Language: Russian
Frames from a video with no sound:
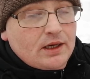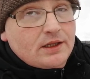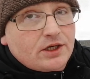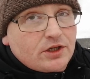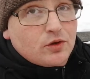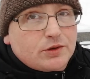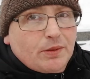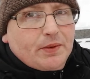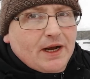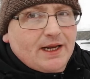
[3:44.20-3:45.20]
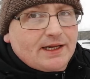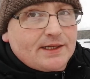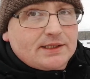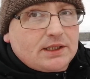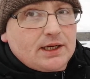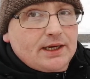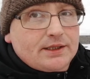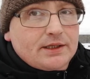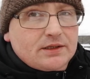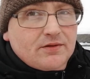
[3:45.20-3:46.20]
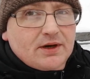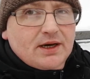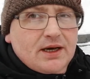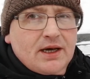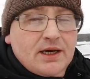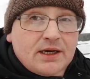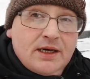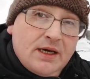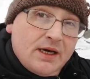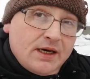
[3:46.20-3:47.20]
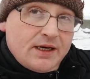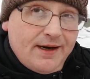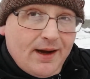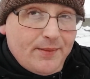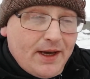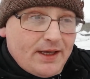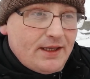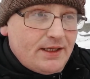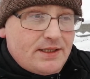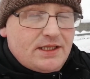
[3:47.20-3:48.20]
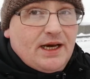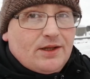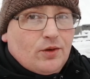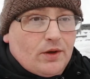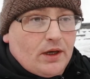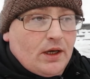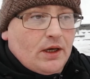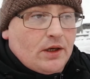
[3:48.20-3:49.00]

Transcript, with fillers: и началось бы параллельное строительство храма и статуи.